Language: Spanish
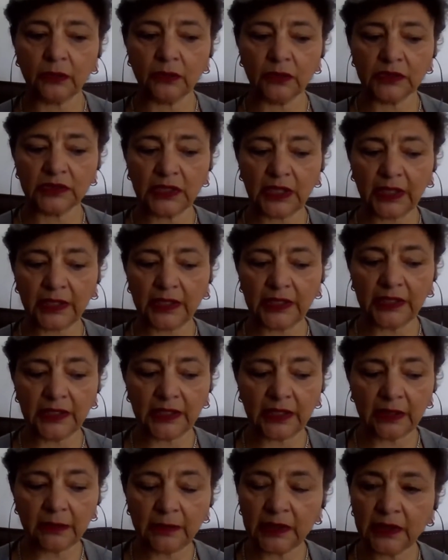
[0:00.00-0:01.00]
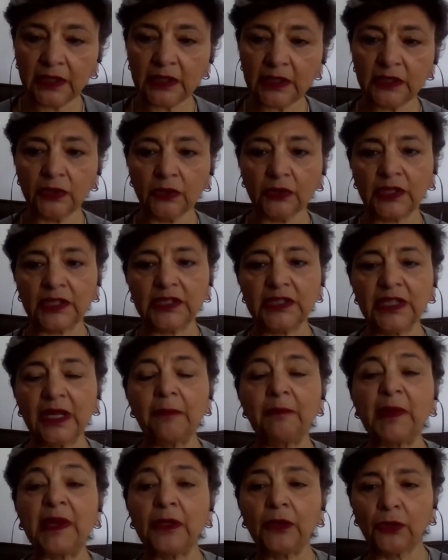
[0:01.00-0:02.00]
Uno es la gingivitis y otra es
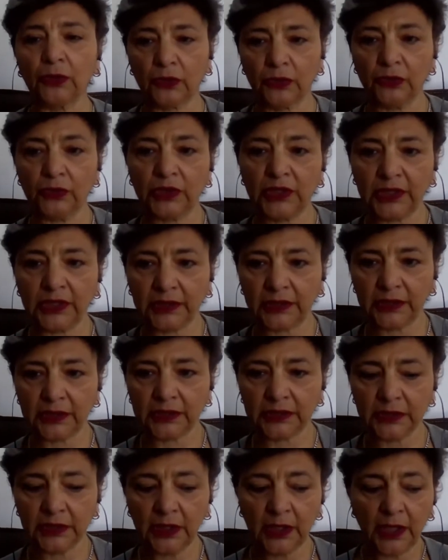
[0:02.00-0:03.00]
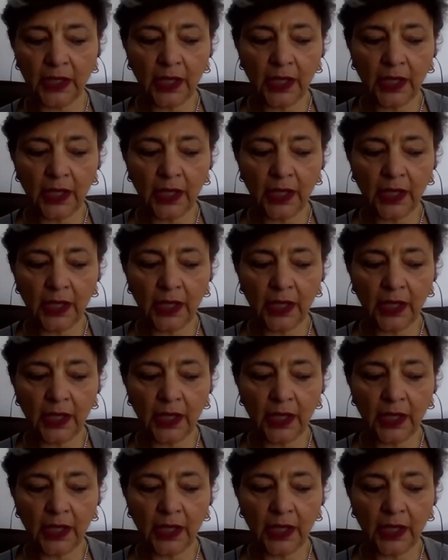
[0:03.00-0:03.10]
la periodontitis.